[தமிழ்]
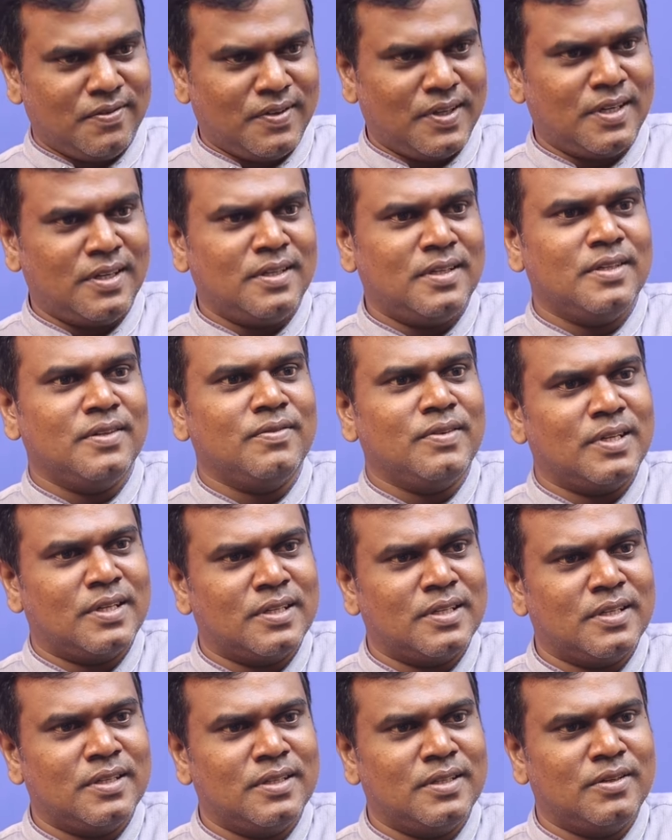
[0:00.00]
இவர்
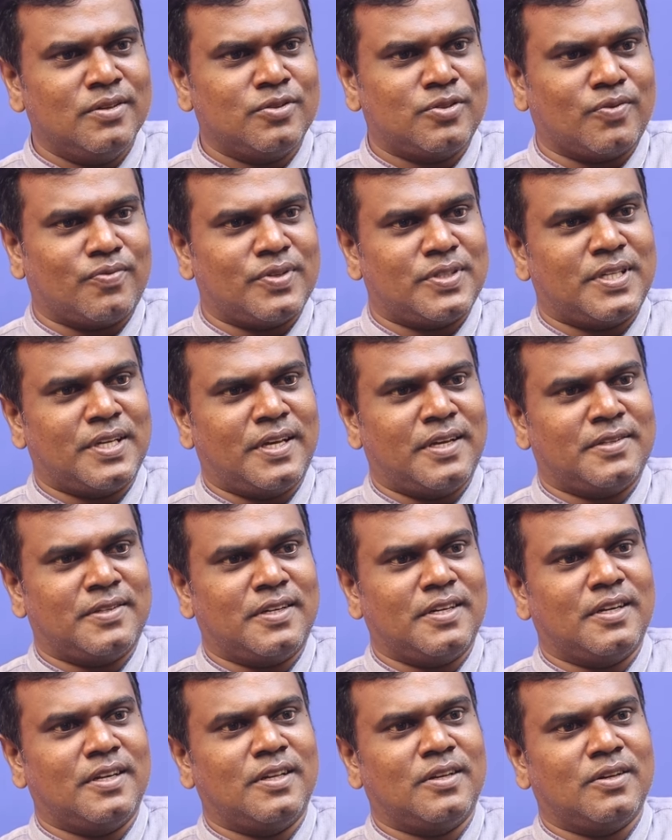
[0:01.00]
இவருக்கு
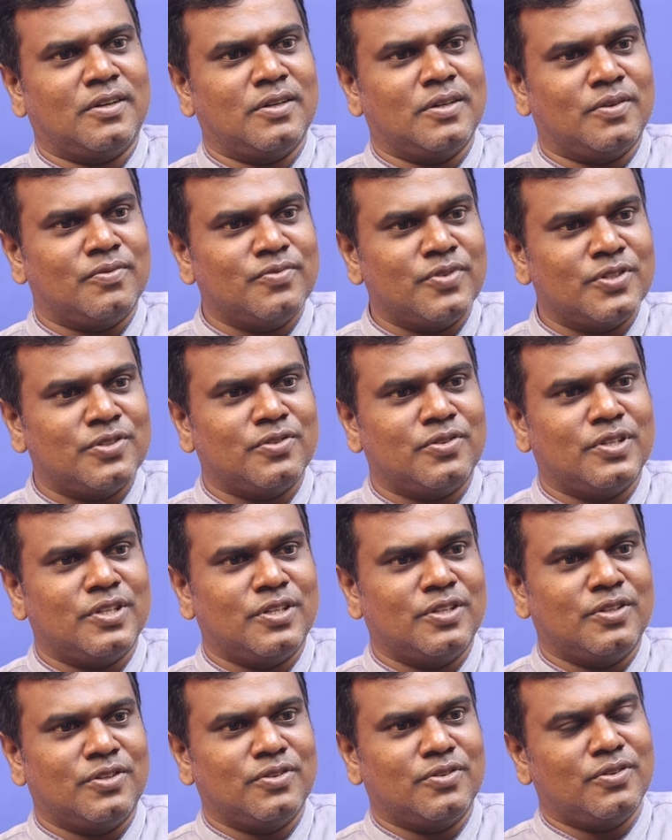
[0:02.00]
சொஃபஸ்டிகேஷன் என்ன இருக்கோ கம்ஃபர்ட்
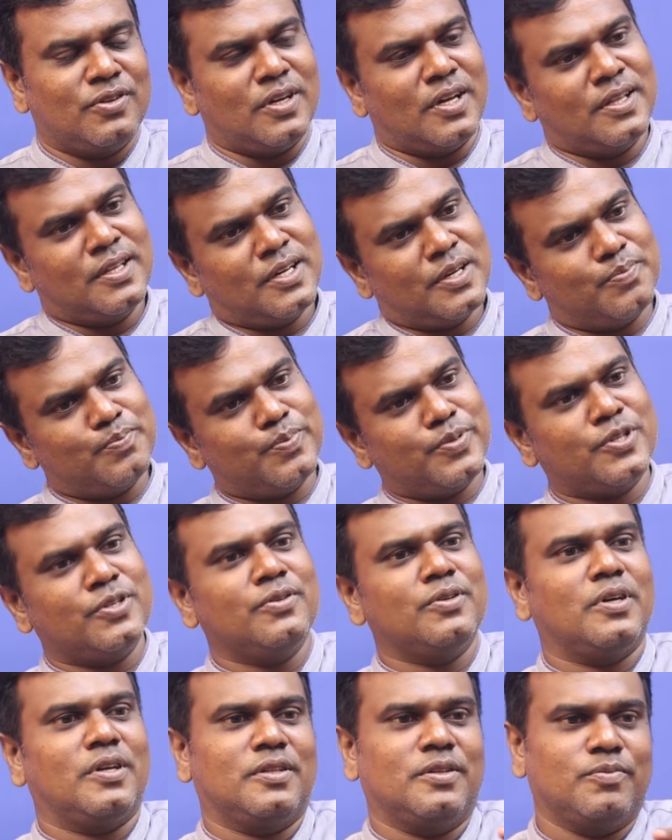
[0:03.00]
ஜோன் என்ன இருக்கோ
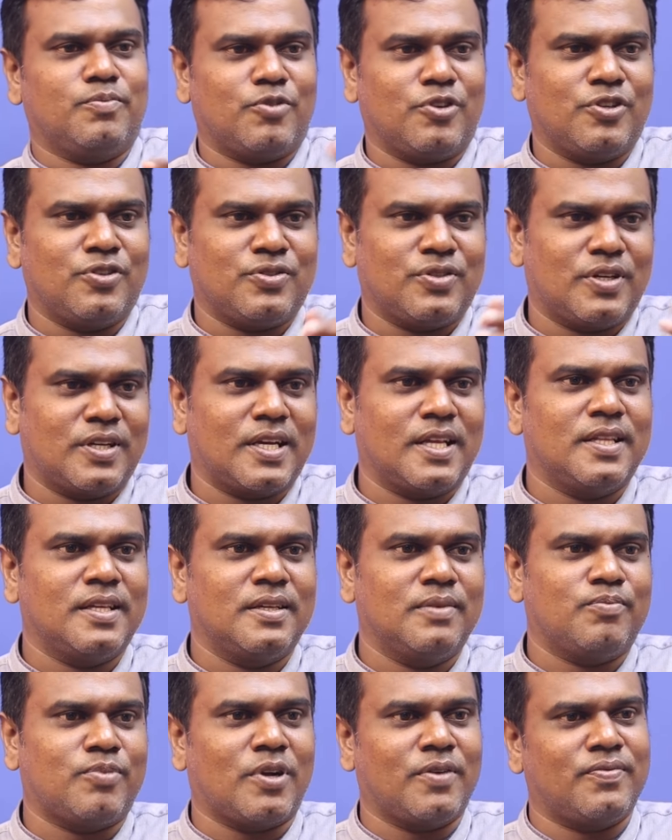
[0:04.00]
அதுக்கப்புறம் அது ப்ரொடியூசருக்கு
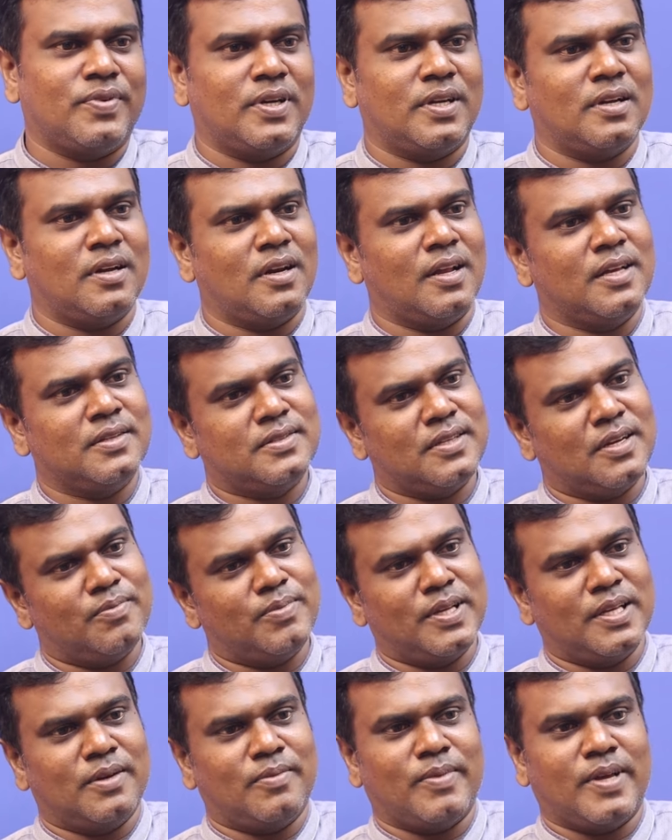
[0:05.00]
அது ப்ராஃபிட்டோ லாஸா
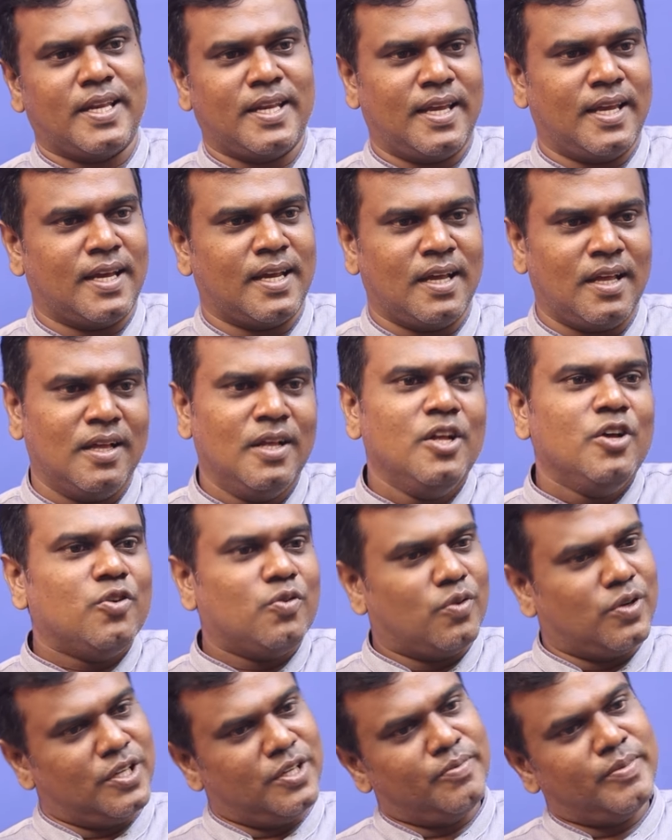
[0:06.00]
அப்படிங்கிற
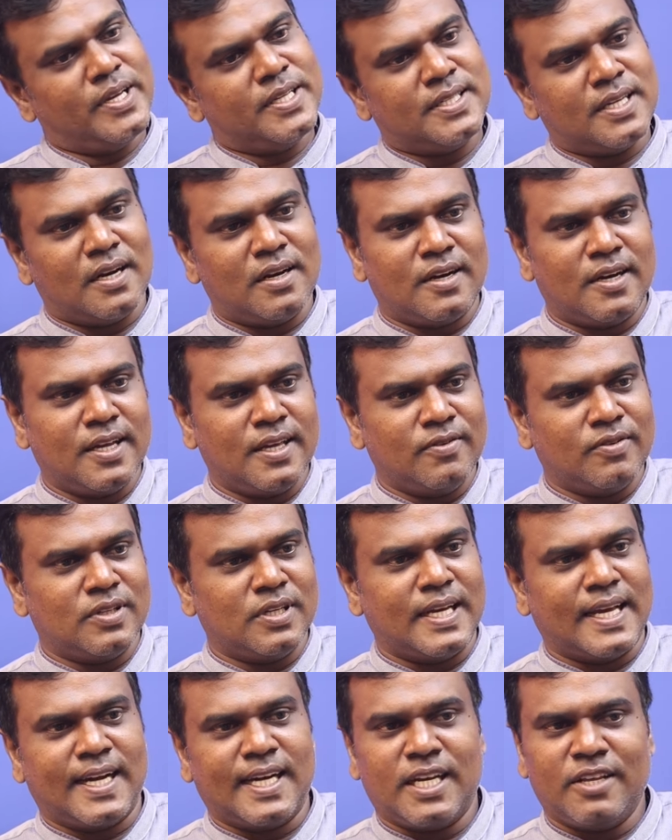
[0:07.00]
மாதிரியாக ஒரு இமேஜ் ஆல்ரெடி
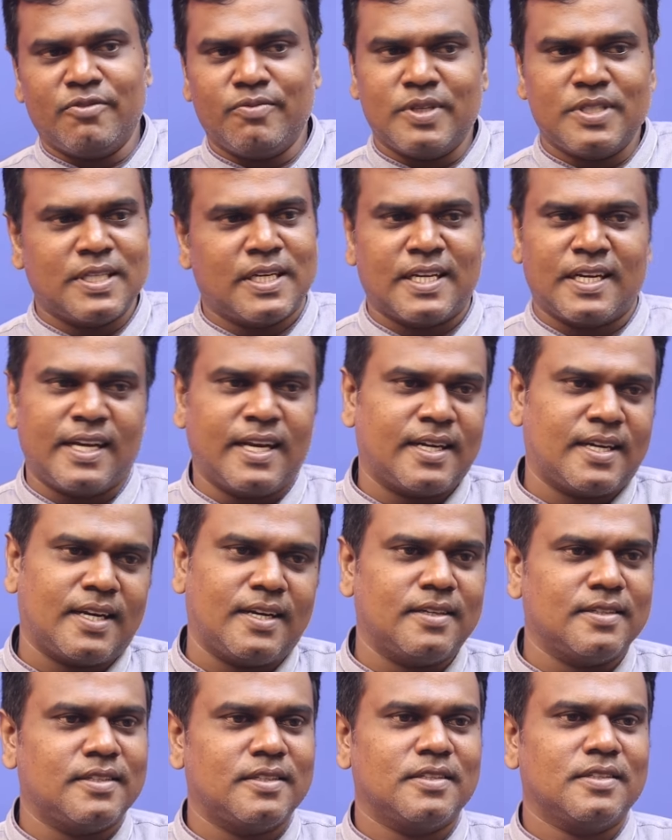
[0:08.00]
வந்து நெகட்டிவ் இமேஜ் க்ரியேட்
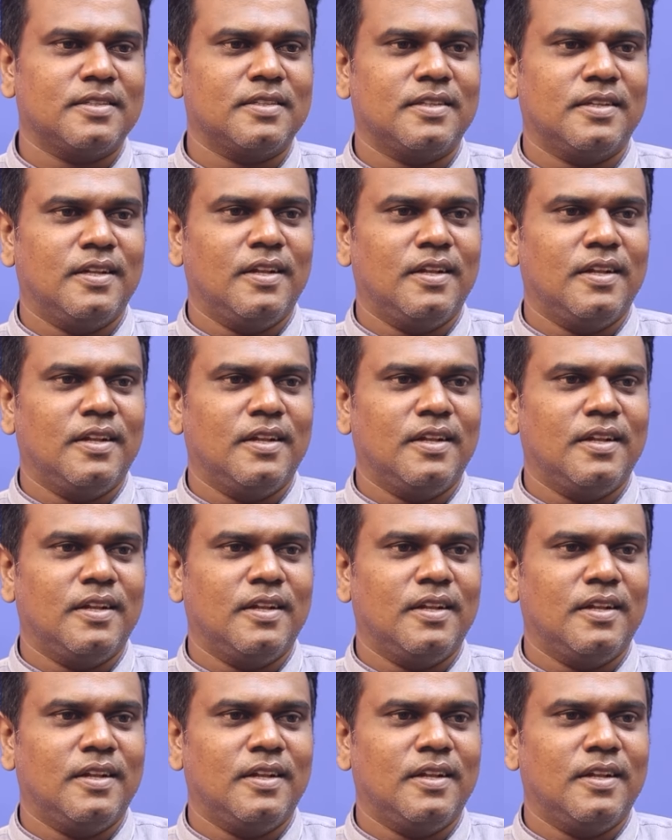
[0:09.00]
ஆகிடுச்சு